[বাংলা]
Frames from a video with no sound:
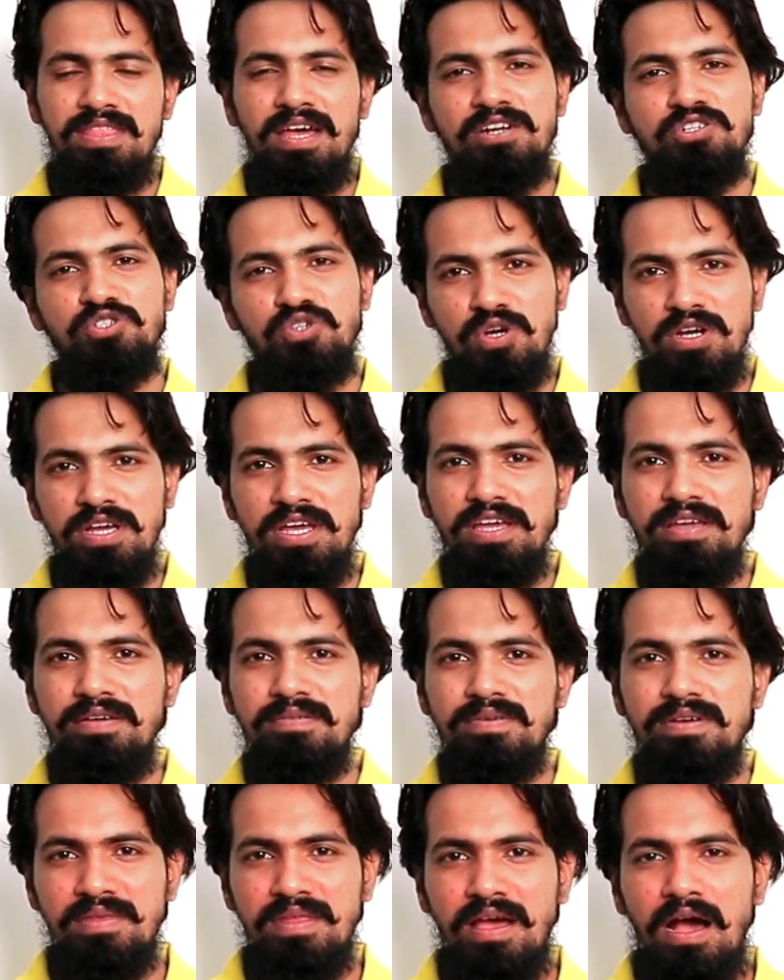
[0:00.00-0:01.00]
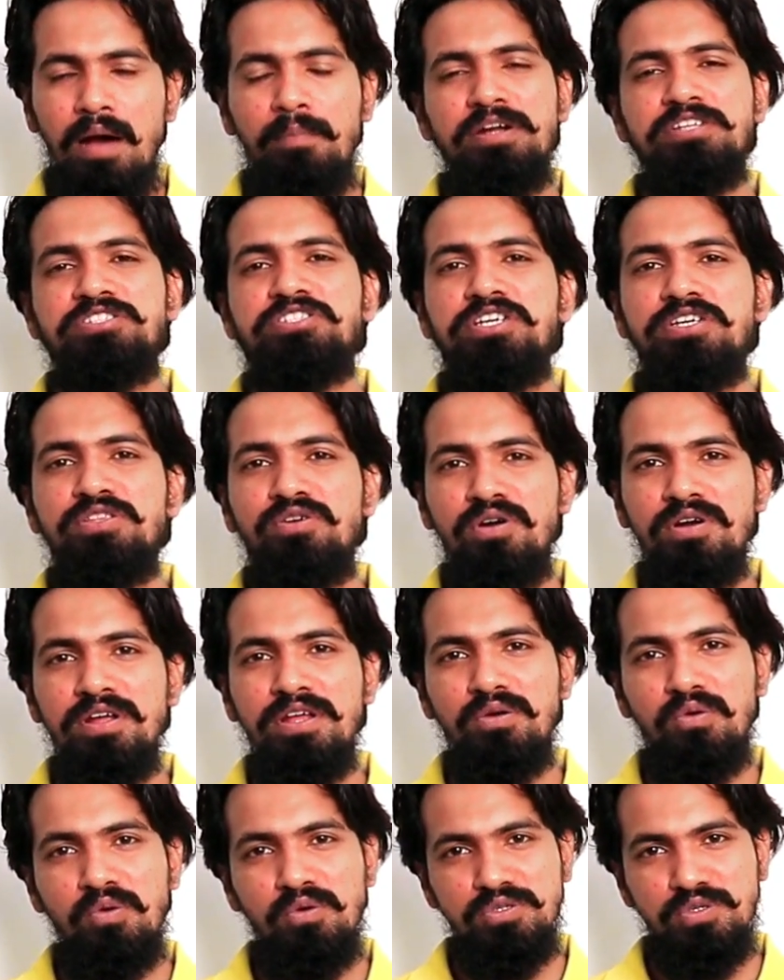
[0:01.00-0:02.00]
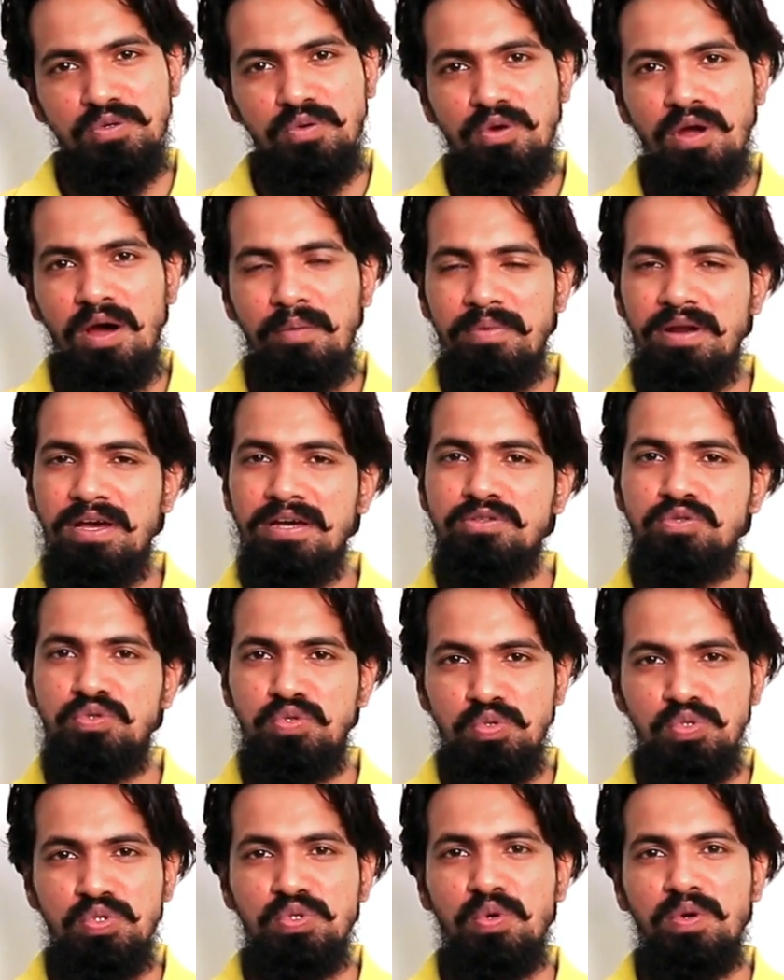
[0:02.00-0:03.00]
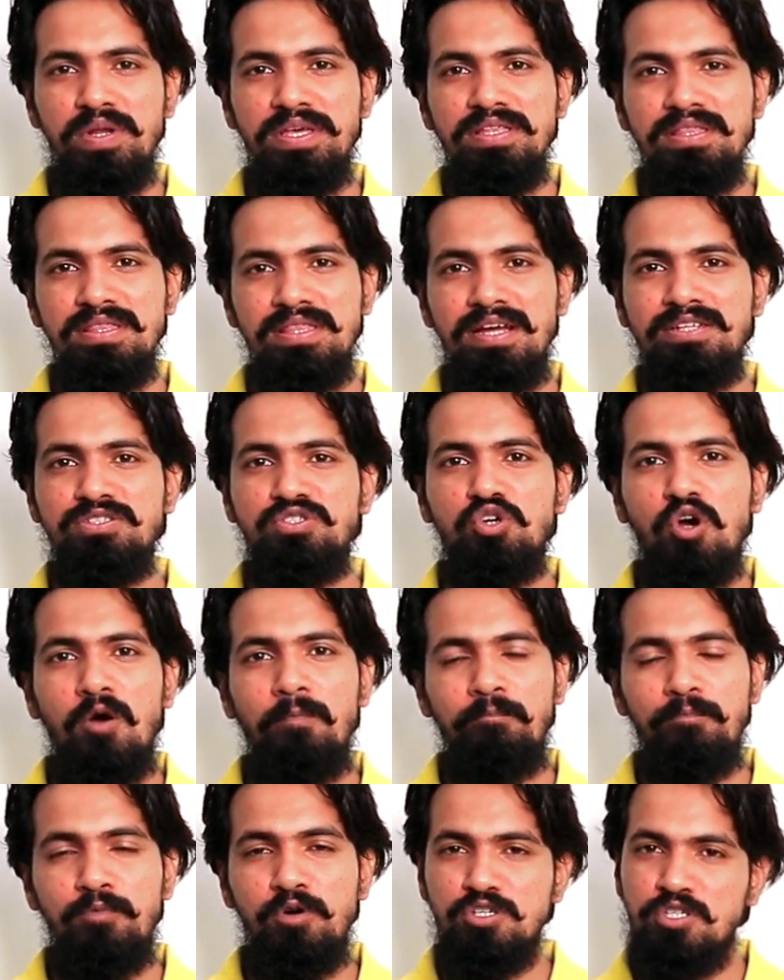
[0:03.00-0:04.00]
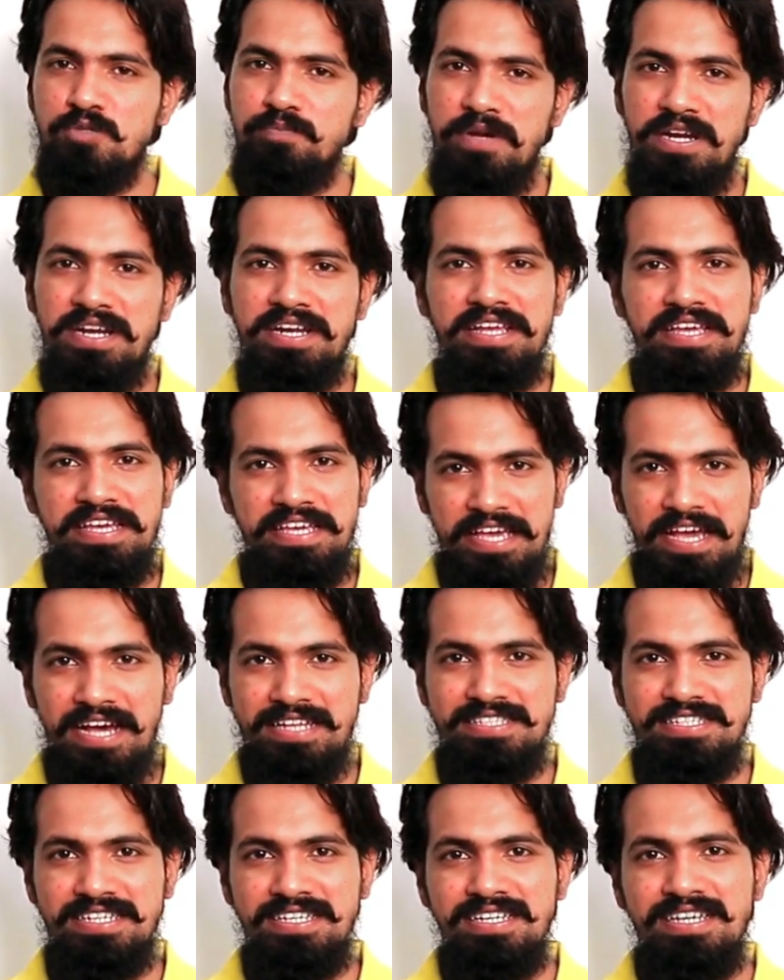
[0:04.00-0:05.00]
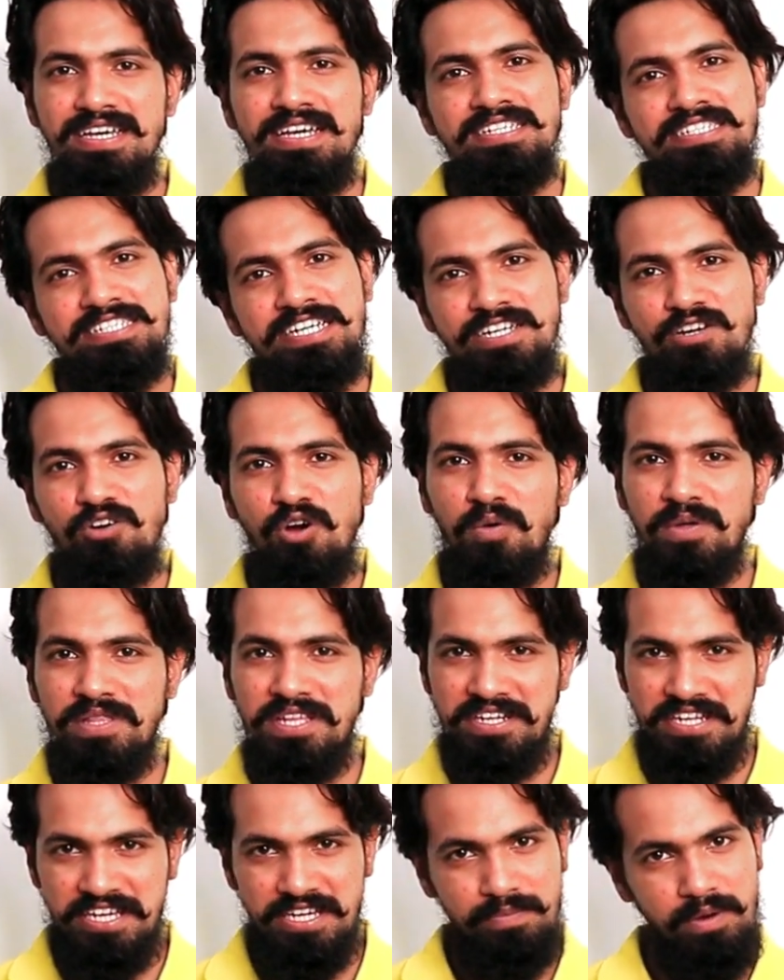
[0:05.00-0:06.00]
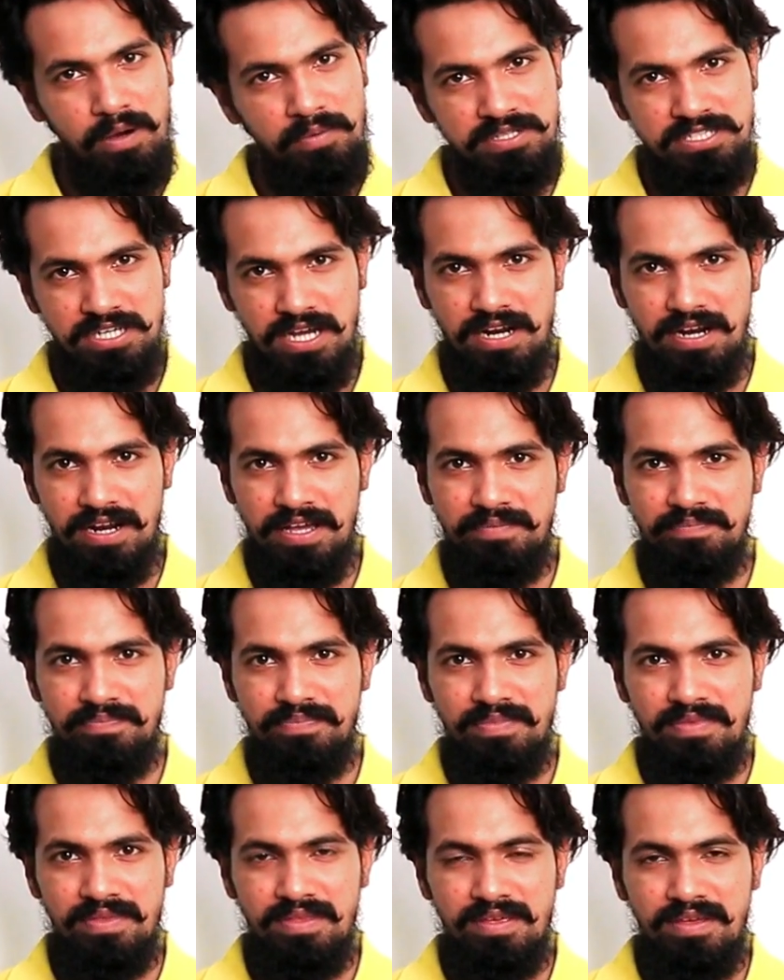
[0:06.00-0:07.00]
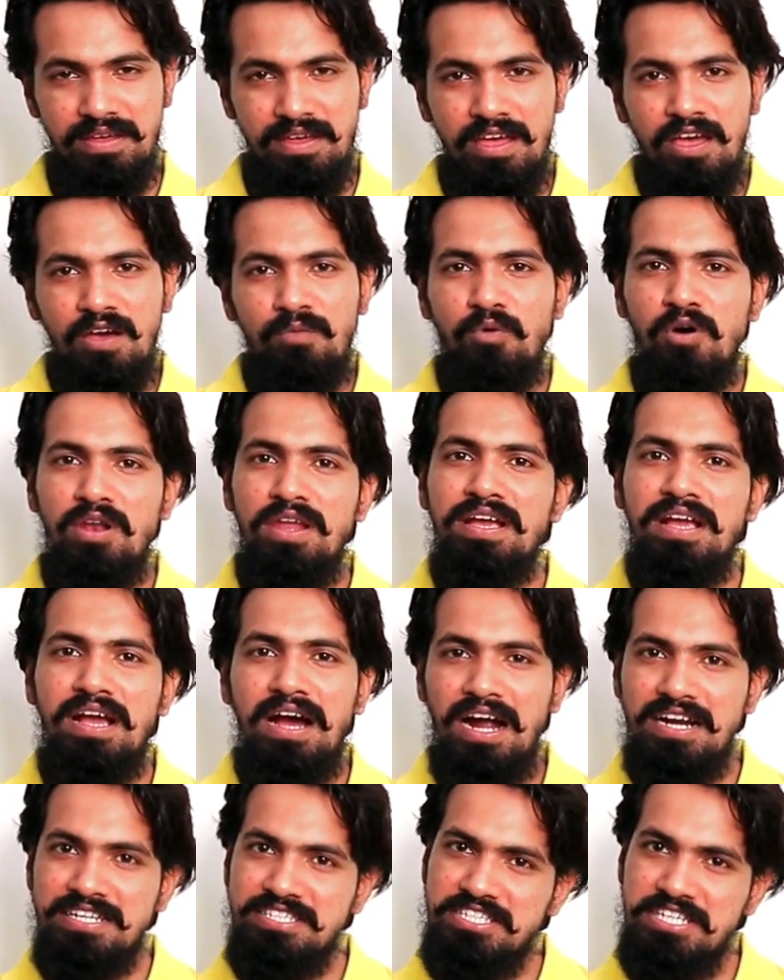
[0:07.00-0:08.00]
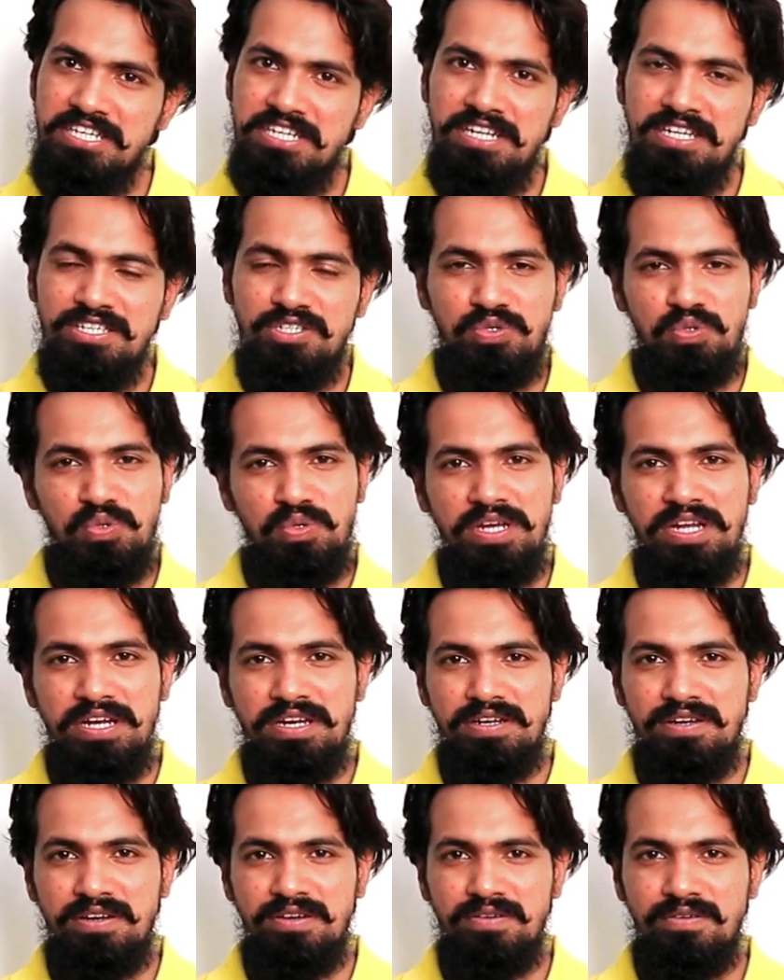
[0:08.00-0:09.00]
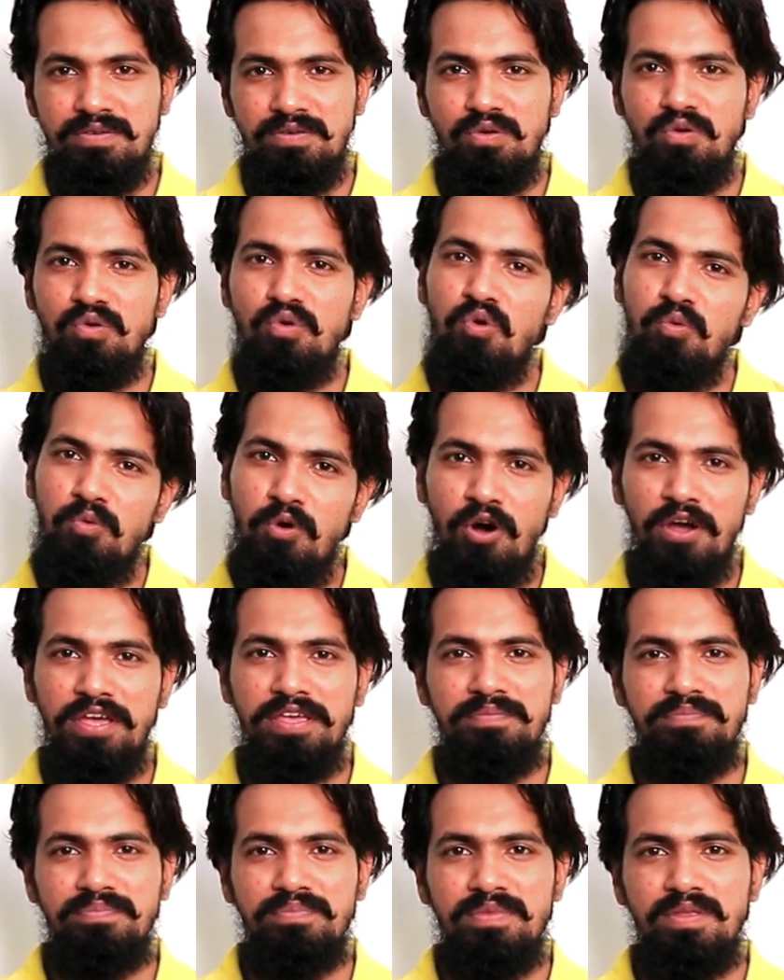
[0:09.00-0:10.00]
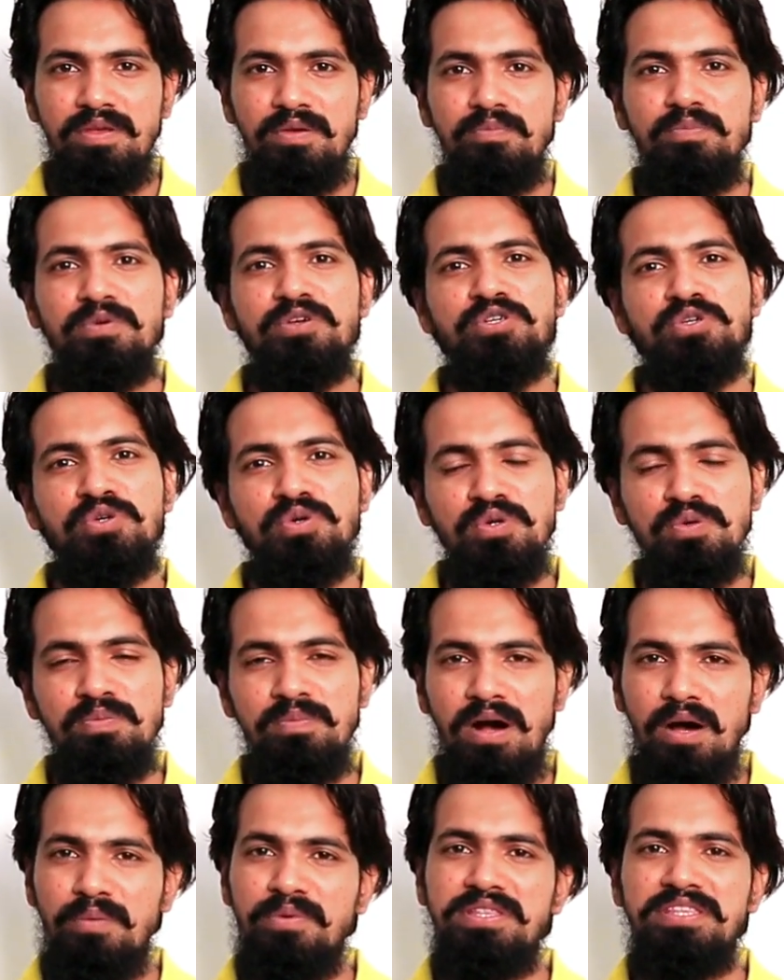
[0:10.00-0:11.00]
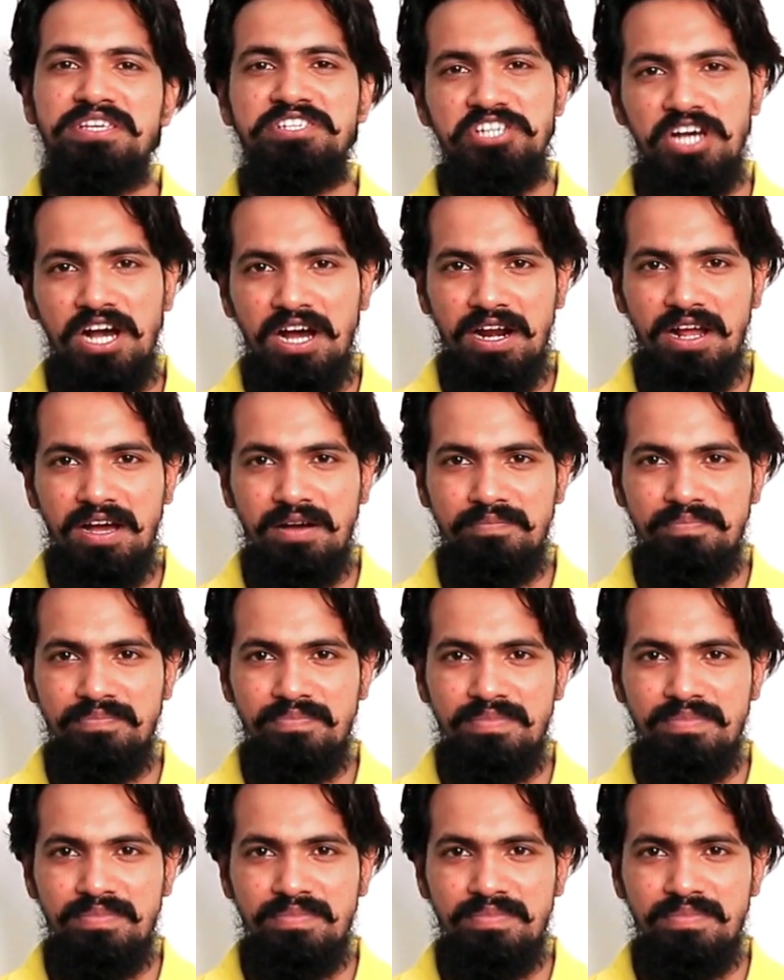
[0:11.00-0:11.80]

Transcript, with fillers: তার সঙ্গে আবার যে ধরনের কোর্সগুলো আমরা চুজ করি তার জব প্রসপেক্ট কি আছে সেটাও আমাদের ঠিকভাবে জানা নাই ফলে গার্জিয়ান স্টুডেন্ট উভয় ভীষণভাবে দিশাহারা